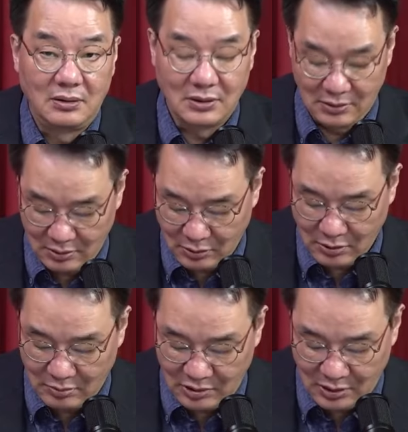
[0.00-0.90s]
그,
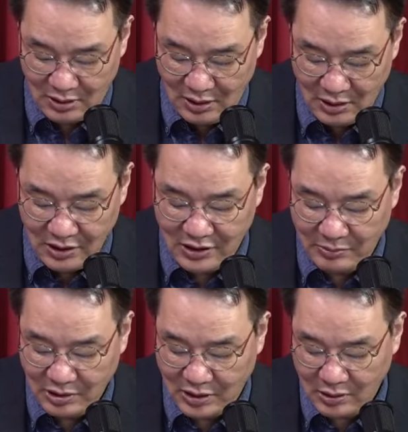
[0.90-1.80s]
그리고 뭐,
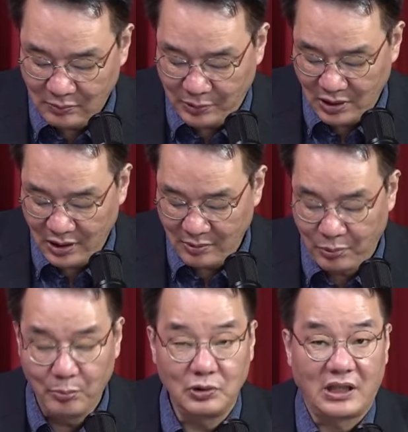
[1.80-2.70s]
이재명 집권 플랜의
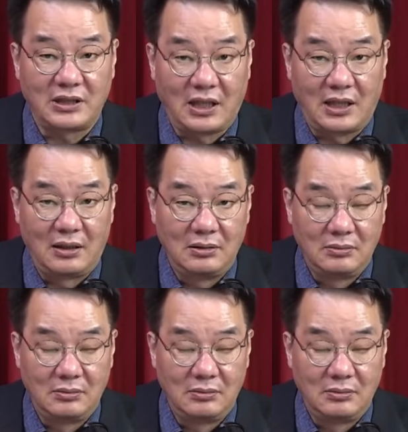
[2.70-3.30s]
본부장이다.